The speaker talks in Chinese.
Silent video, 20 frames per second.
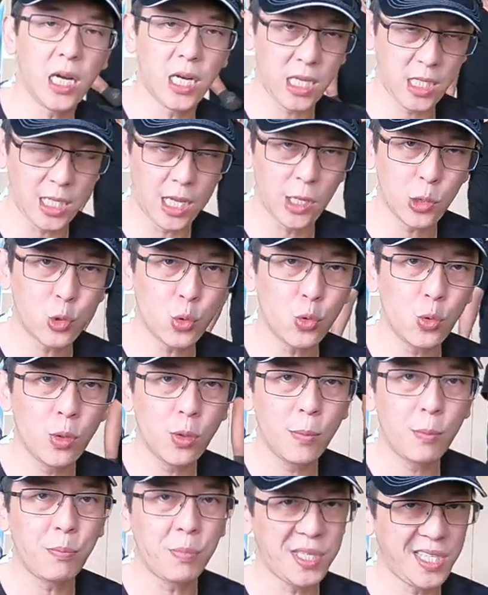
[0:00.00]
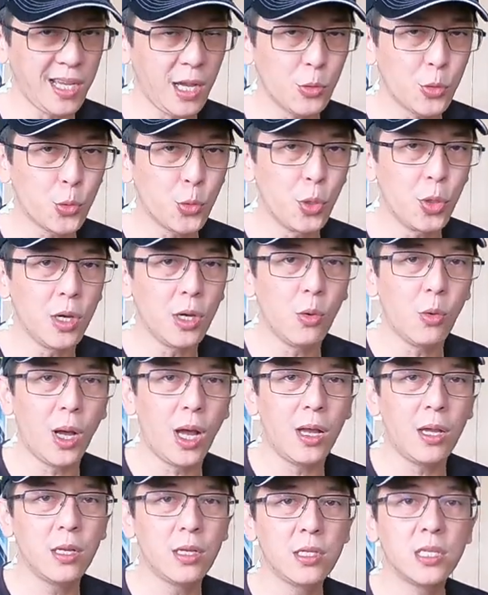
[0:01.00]
呃里程数比较多的
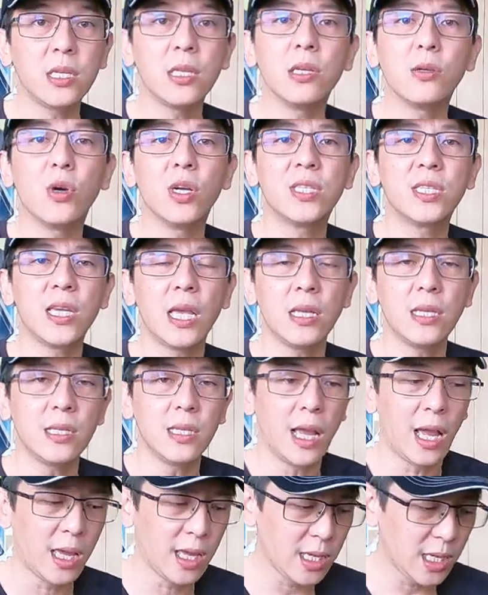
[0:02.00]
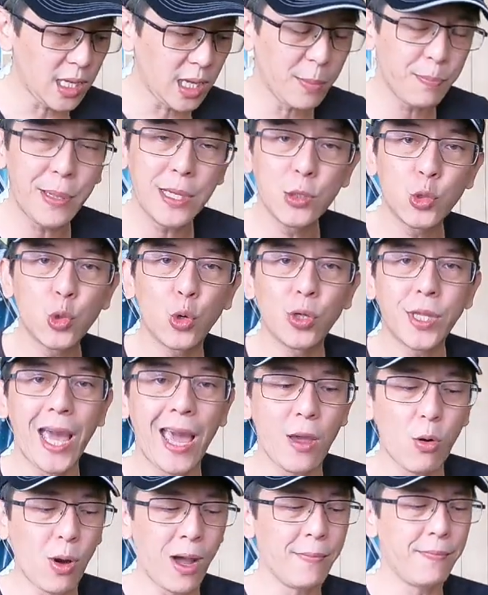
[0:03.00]
话，经理会建议啊，一并做
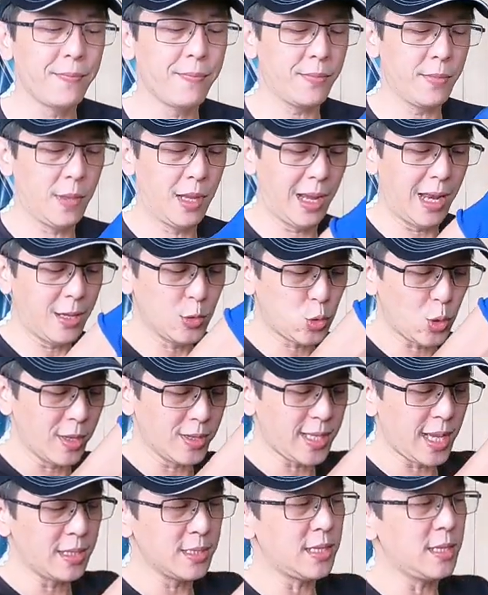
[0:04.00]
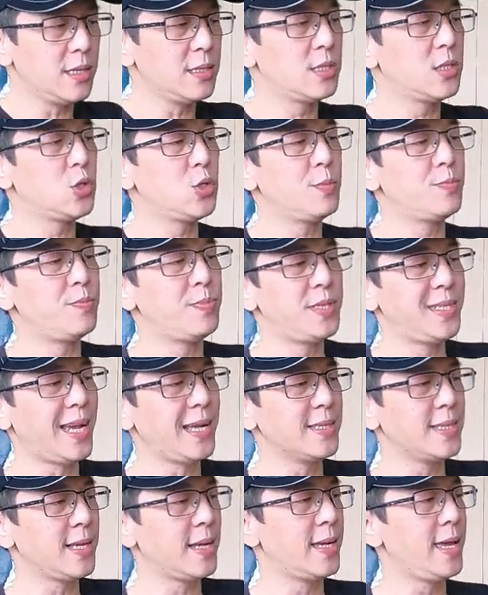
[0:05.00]
汰换。啊，那装上车就
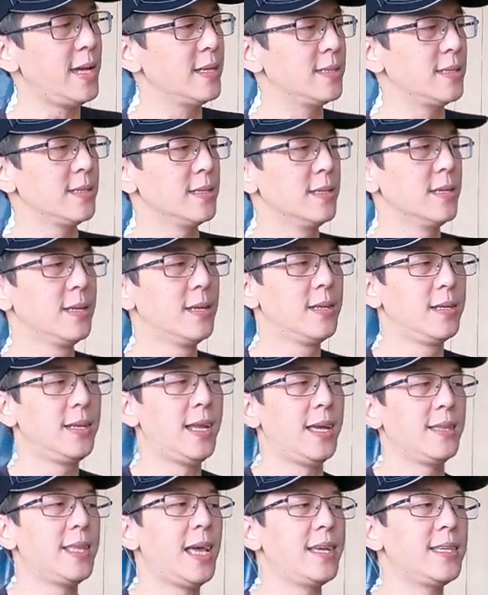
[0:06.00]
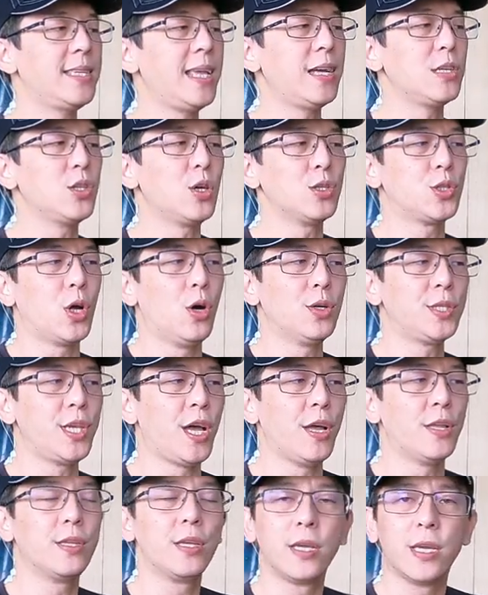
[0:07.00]
像这个样子，来，它一样有轴
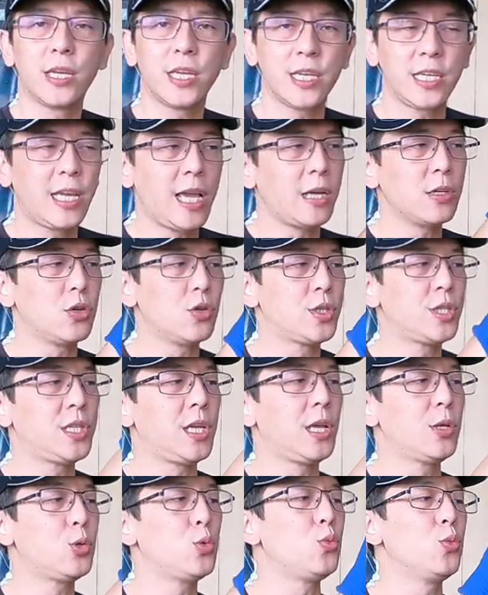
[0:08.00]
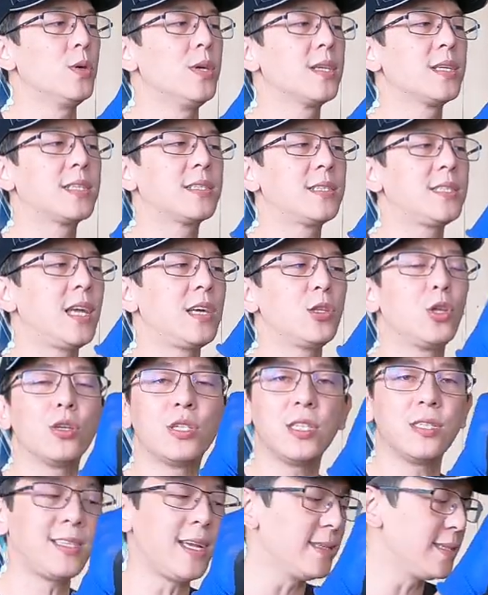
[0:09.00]
承，一样有斜度，这个都
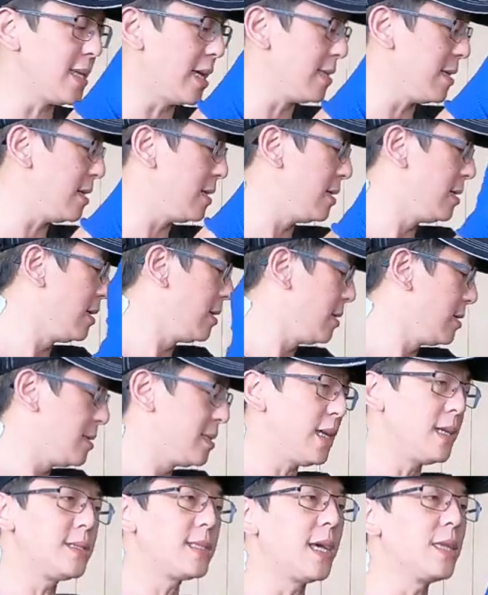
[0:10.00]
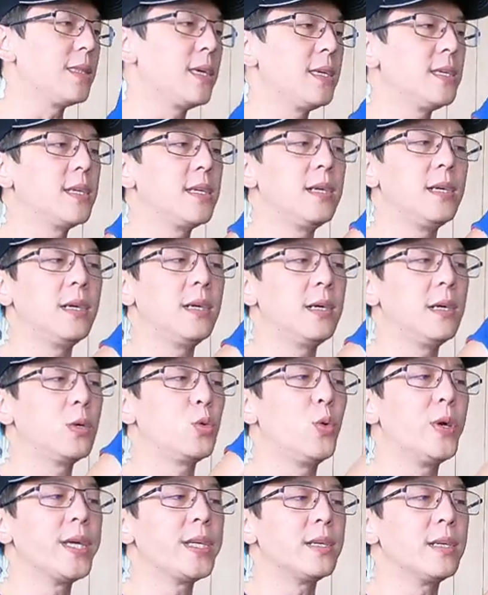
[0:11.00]
是正常的，正常的一个
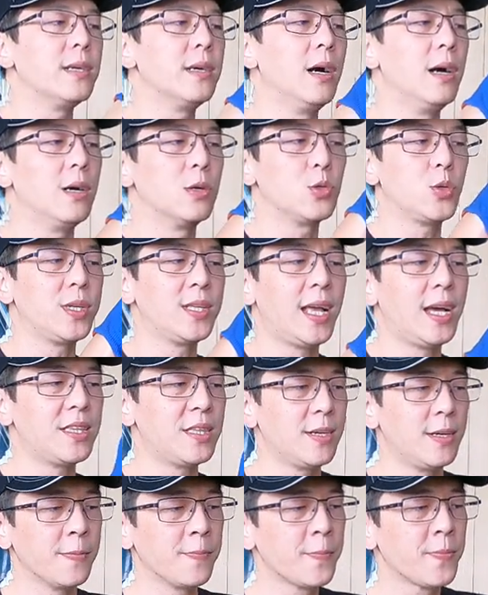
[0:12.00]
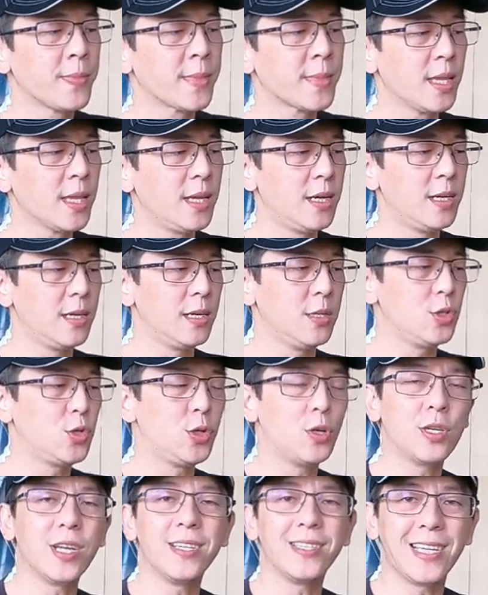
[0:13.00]
规格哈。所以它的呃
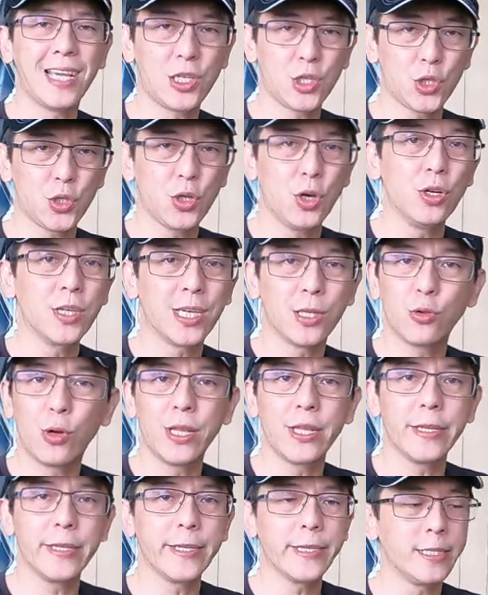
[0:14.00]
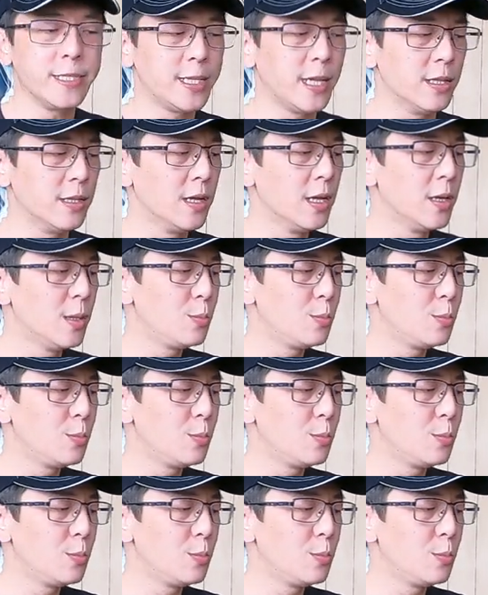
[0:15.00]
就可以再使用一段的里程。